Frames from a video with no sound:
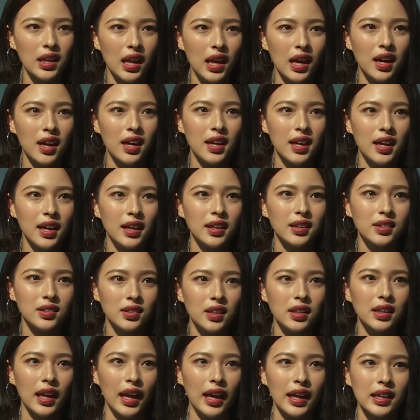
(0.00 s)
lể hay như
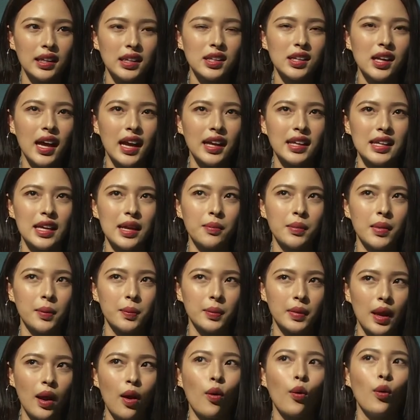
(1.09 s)
thế này. Chỉ là hai chị em gặp
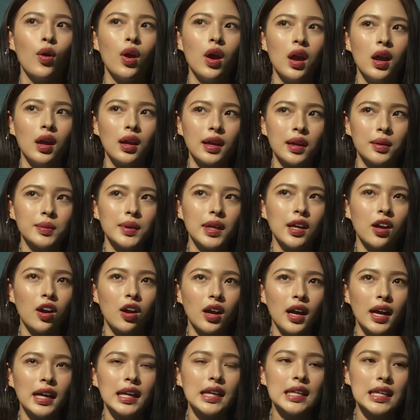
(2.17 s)
nhau cảm thấy khó
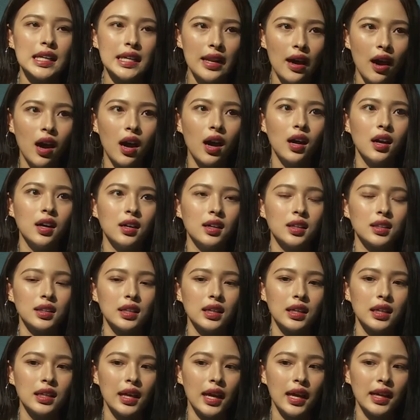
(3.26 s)
khăn cái gì đó
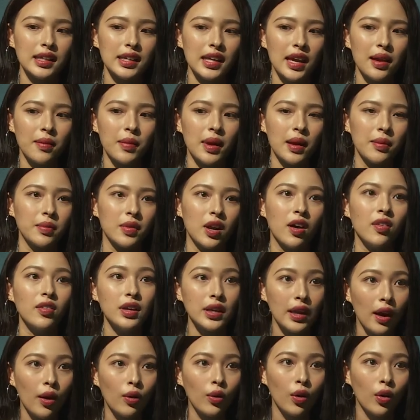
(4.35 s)
thì hai chị em làm rõ với
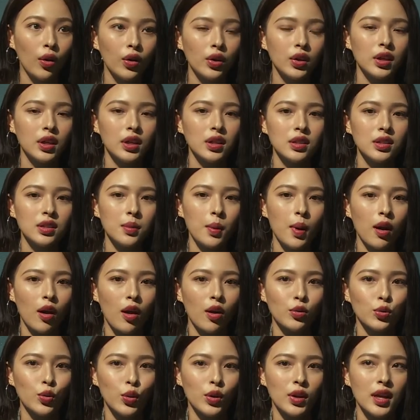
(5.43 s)
nhau thôi. Chứ mà
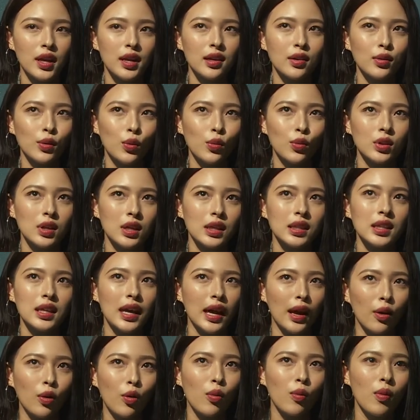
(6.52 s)
còn chuyện gia đình của chị thì
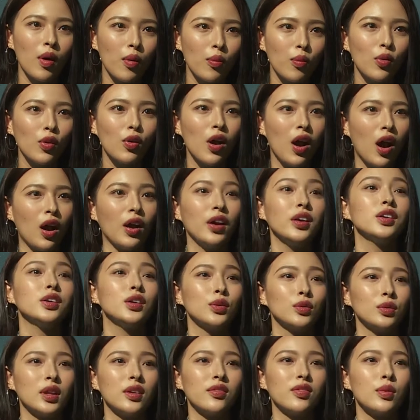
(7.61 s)
Hằng cũng không muốn hỏi
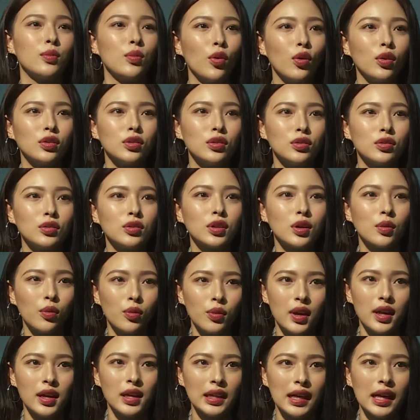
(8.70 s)
nhiều, tại vì mỗi người có một
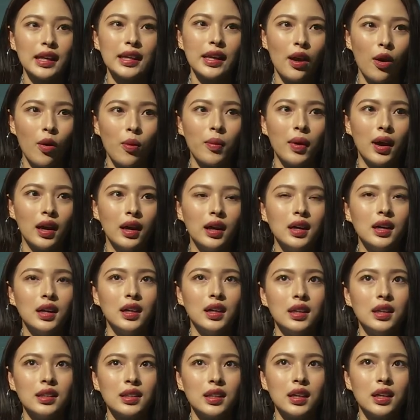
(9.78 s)
gia đình khác nhau mà.
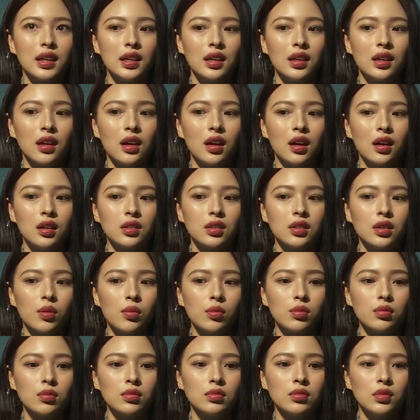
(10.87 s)
Thì uh,
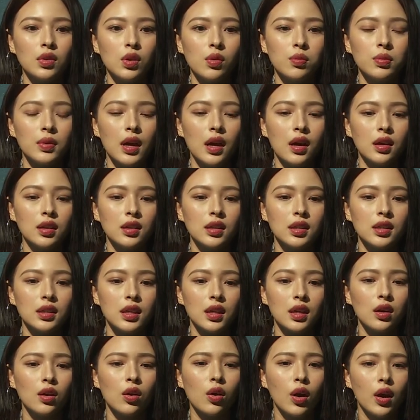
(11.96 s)
trong lúc đó thì
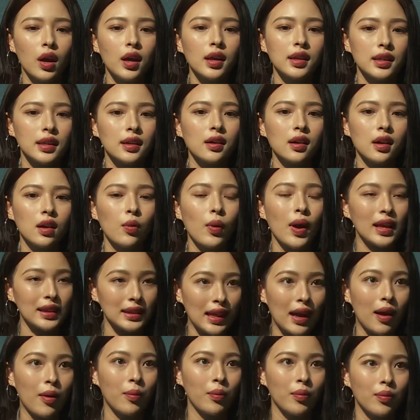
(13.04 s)
chị Khuê chị có quan
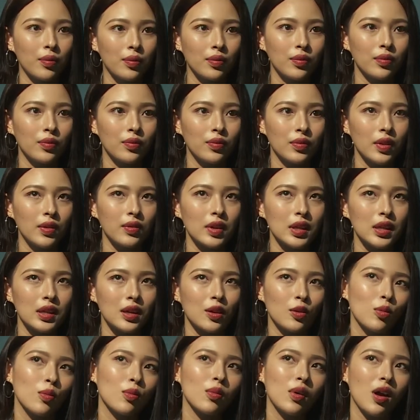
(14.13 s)
tâm, tại vì chị
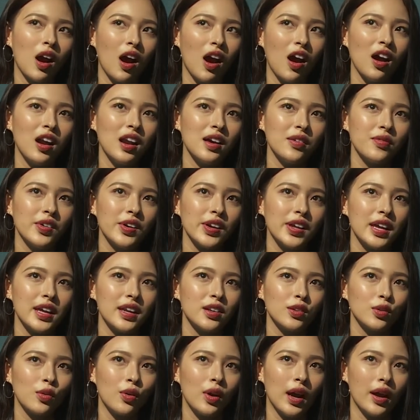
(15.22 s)
cũng hỏi là về gia
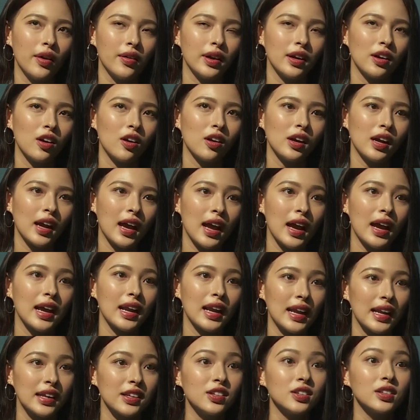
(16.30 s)
đình của Hảo đang khó khăn hay
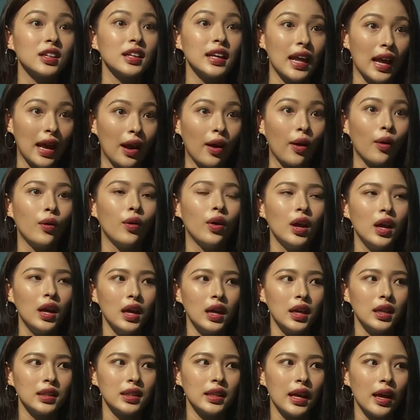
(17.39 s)
là như thế nào,
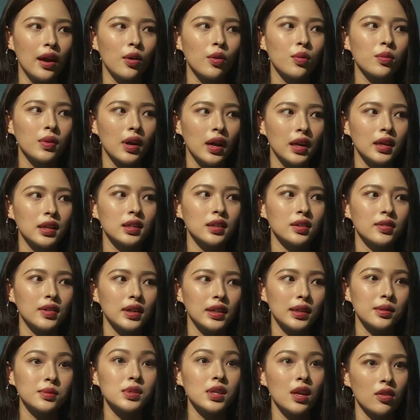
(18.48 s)
thì Hảo cũng kể cho vợ
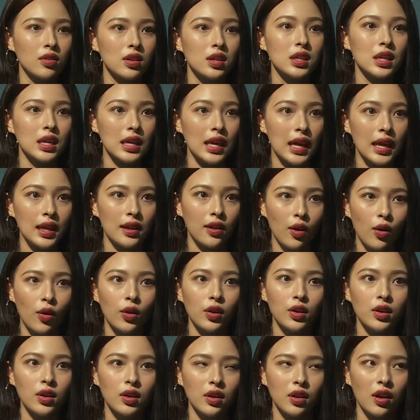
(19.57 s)
tâm sự cho chị nghe thôi.
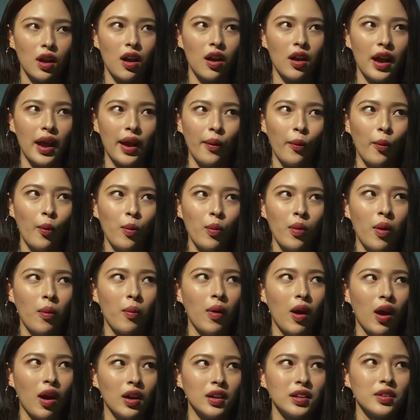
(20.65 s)
Còn Hảo cũng không
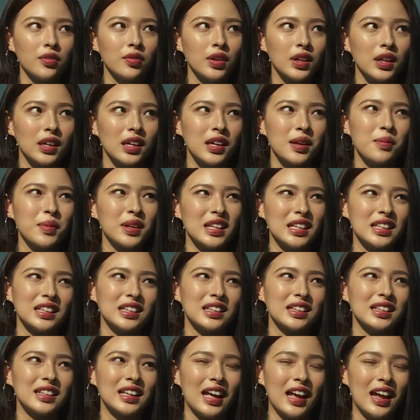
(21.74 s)
hỏi, tại vì khi mà chị
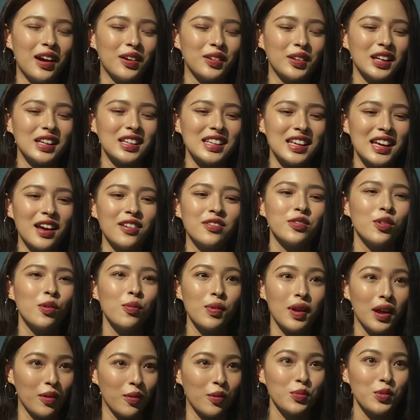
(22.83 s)
Hảo thấy chị hạnh phúc
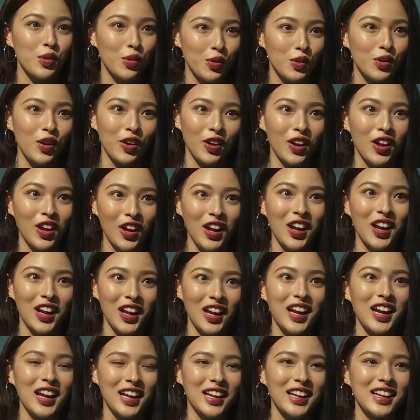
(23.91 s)
là Hảo cũng vui rồi.
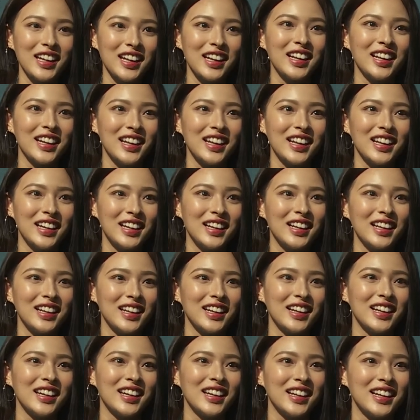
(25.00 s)
Hảo hy vọng là sẽ
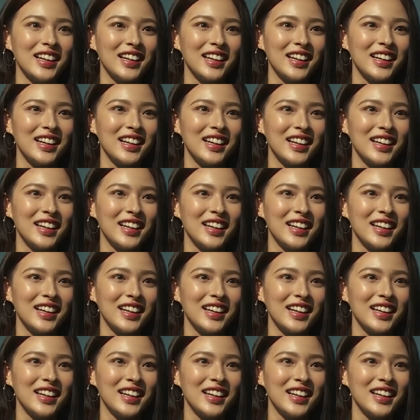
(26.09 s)
có một cái